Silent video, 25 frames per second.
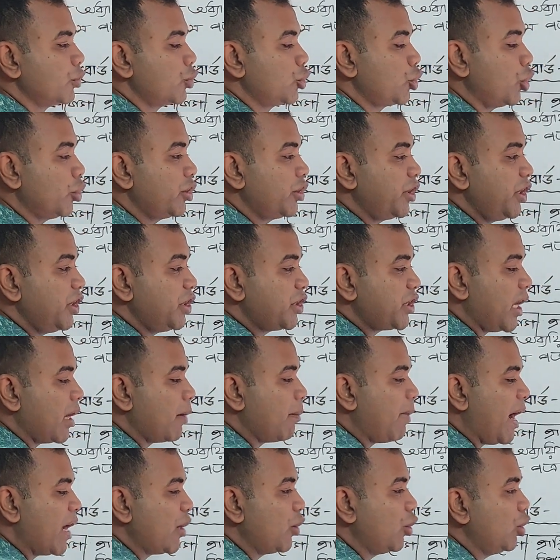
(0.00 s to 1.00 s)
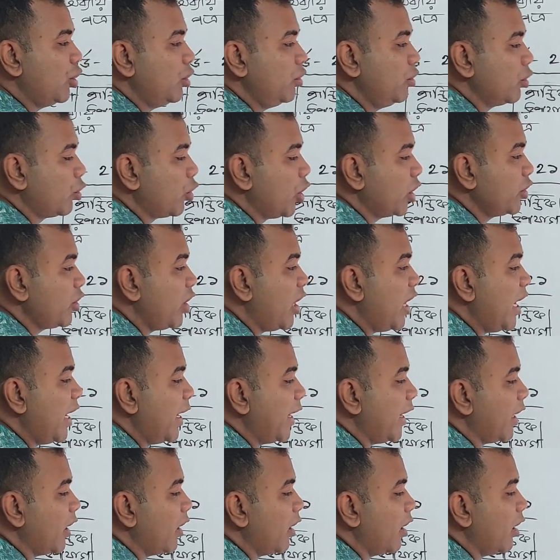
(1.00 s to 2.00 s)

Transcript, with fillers: ছত্রিশ আর বারো কত হয়